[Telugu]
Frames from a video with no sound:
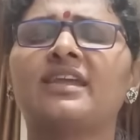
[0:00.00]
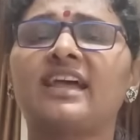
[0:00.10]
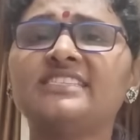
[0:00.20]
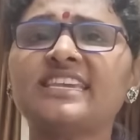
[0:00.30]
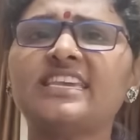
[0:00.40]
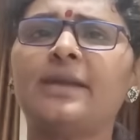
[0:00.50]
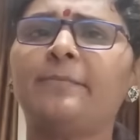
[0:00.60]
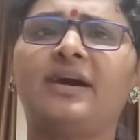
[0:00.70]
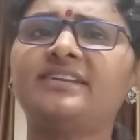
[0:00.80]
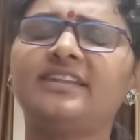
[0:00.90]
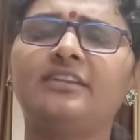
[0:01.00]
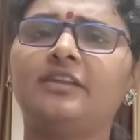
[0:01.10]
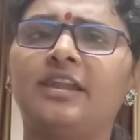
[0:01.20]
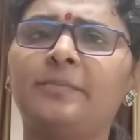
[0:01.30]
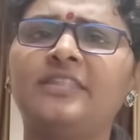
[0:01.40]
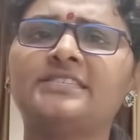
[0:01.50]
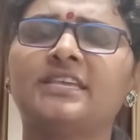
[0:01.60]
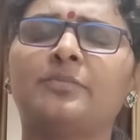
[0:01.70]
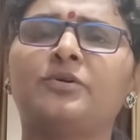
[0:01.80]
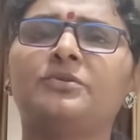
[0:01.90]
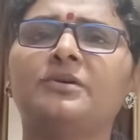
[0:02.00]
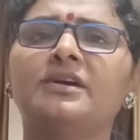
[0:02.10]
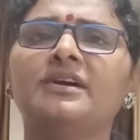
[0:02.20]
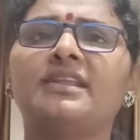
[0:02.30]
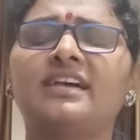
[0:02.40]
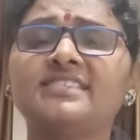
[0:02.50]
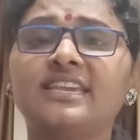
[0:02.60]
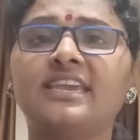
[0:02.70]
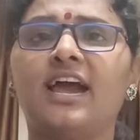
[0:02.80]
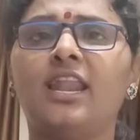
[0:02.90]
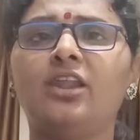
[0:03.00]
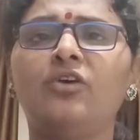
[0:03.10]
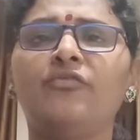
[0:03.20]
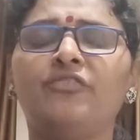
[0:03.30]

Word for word: రాజకీయ పార్టీలు నడిపితే సరిపోదు రాజకీయాలలో